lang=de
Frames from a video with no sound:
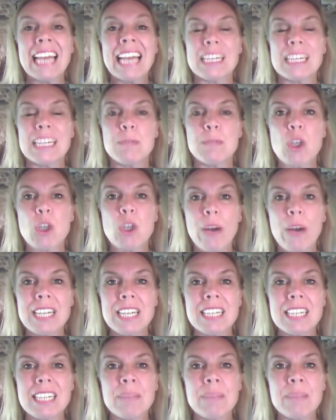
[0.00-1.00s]
Das
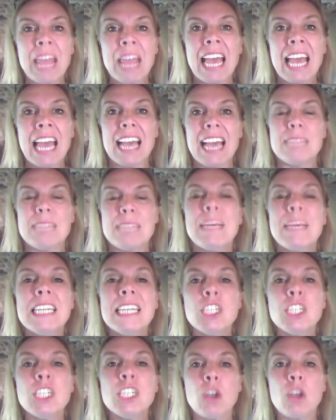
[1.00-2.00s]
bedeutet, es
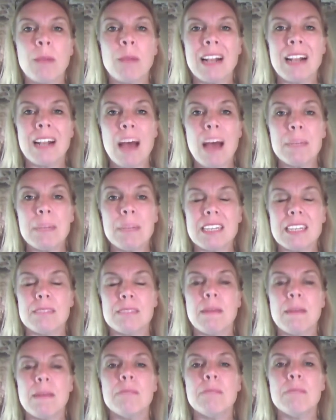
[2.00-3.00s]
beginnt schon mal damit,
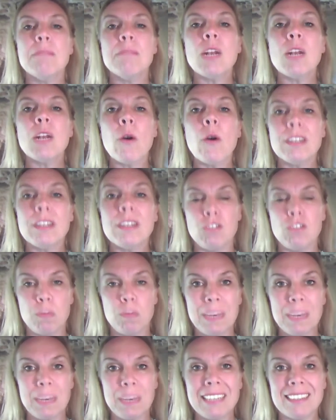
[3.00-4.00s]
dass man mit Leuten
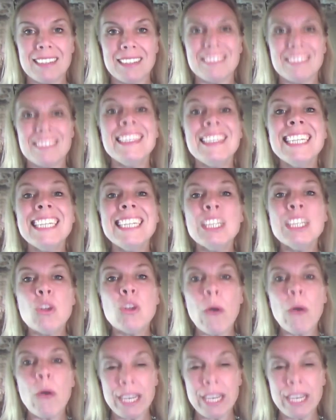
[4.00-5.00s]
spricht, die
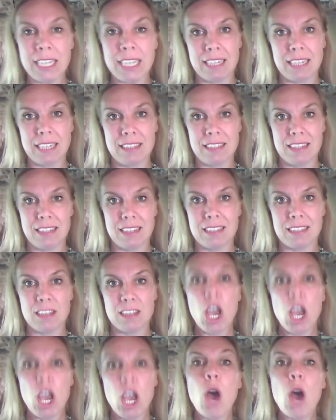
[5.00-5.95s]
neugierig sind.